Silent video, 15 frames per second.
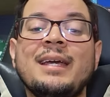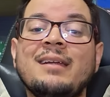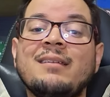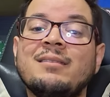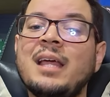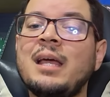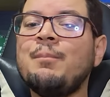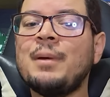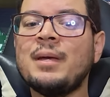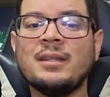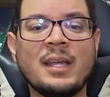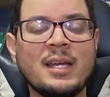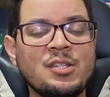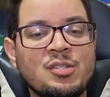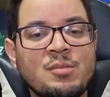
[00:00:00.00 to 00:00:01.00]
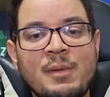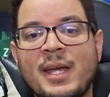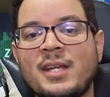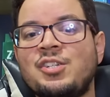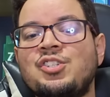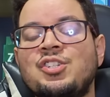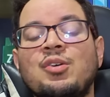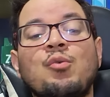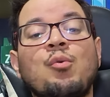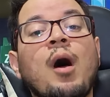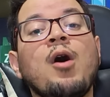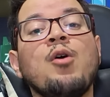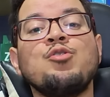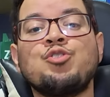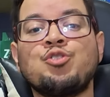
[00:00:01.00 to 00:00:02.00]
Independentemente de
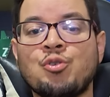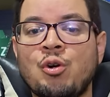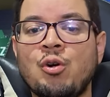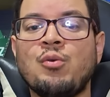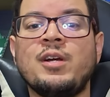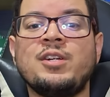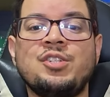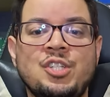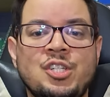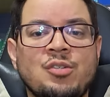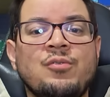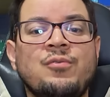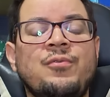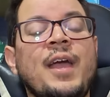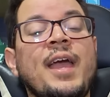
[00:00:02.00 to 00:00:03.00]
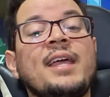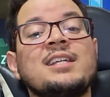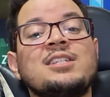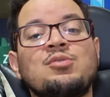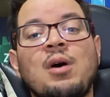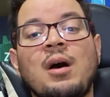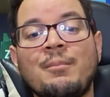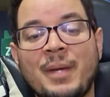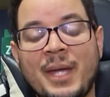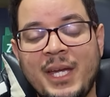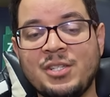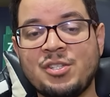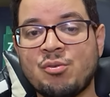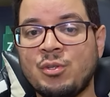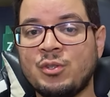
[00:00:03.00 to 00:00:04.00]
qual jogo antigo vem à sua
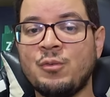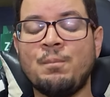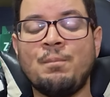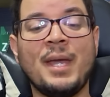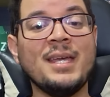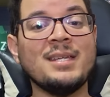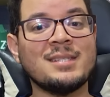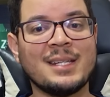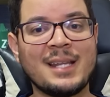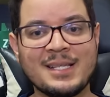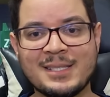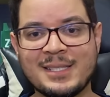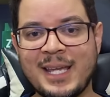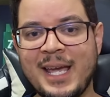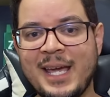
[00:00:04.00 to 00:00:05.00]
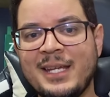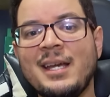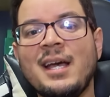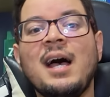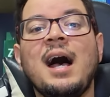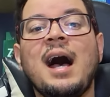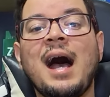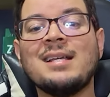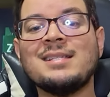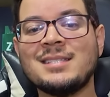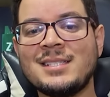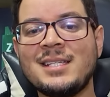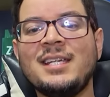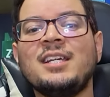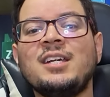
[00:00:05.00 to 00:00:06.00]
mente quando pensa na série,
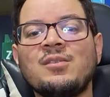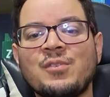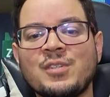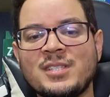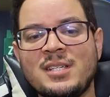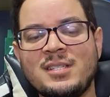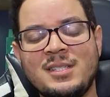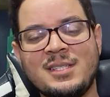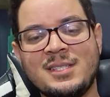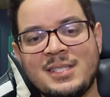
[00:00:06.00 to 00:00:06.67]
assim que você se